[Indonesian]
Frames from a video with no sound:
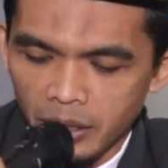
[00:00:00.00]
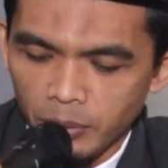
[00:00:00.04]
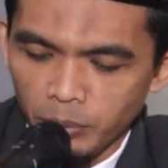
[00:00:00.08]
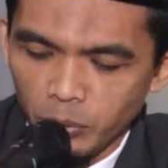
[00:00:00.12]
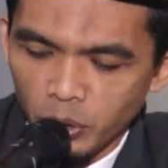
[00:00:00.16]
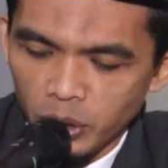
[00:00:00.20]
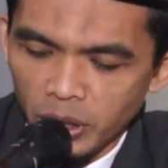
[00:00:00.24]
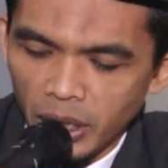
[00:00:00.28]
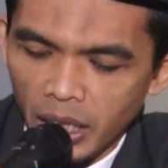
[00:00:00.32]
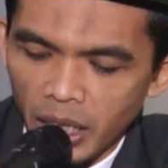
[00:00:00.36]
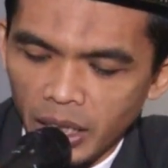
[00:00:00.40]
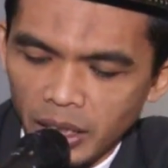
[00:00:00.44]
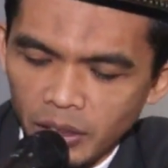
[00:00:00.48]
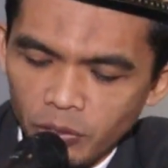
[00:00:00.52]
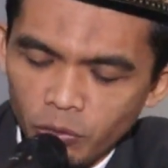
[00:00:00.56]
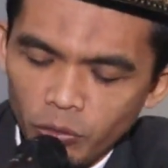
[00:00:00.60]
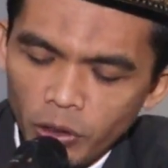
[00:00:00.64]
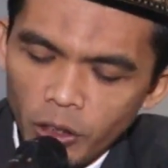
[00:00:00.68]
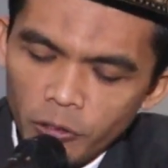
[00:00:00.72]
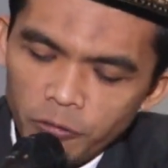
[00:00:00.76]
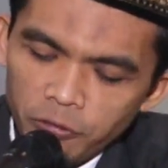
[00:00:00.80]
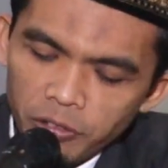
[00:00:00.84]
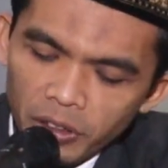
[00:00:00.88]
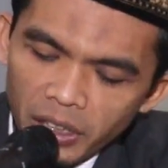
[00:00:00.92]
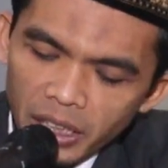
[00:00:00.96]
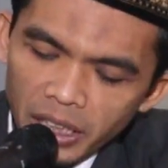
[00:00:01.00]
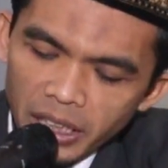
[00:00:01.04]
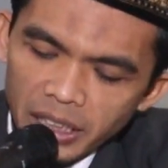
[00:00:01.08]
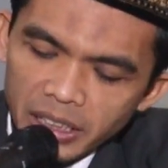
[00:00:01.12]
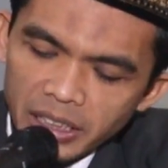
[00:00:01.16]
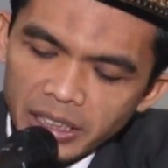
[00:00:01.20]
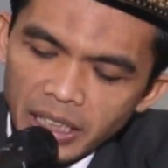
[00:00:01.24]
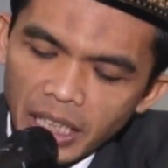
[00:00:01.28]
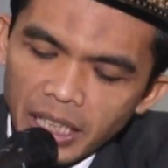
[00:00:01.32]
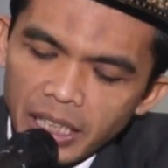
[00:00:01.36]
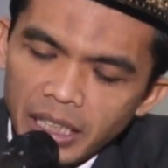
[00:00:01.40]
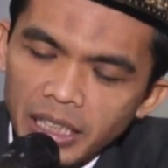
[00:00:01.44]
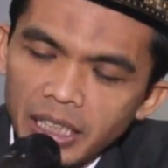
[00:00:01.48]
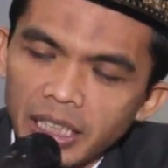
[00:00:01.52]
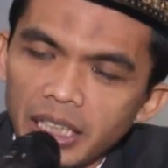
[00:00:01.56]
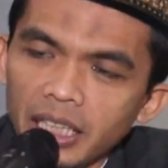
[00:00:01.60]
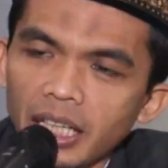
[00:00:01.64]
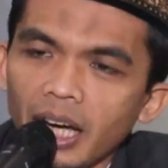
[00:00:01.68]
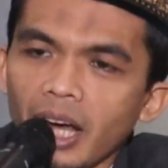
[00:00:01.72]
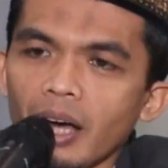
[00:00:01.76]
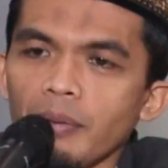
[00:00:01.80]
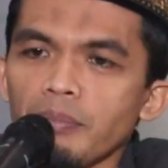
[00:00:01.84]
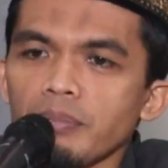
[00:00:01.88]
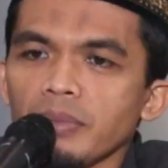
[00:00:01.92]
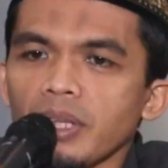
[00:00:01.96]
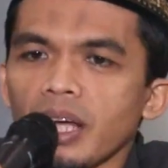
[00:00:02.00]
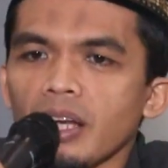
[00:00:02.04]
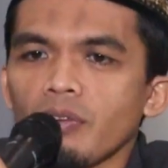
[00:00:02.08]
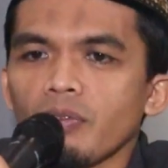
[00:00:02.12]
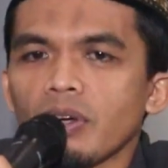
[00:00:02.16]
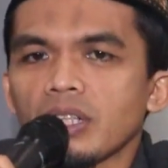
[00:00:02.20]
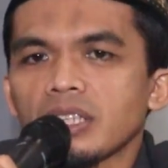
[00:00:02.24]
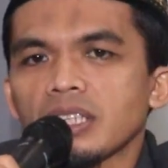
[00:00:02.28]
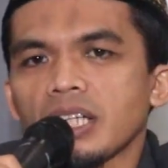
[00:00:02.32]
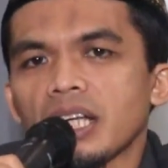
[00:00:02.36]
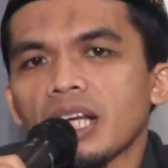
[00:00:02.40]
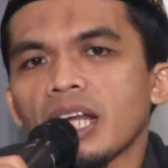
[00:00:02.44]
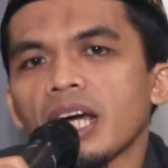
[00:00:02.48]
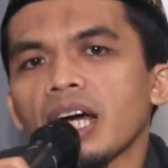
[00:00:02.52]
Kemudian wa fi lisanihi hamdan wa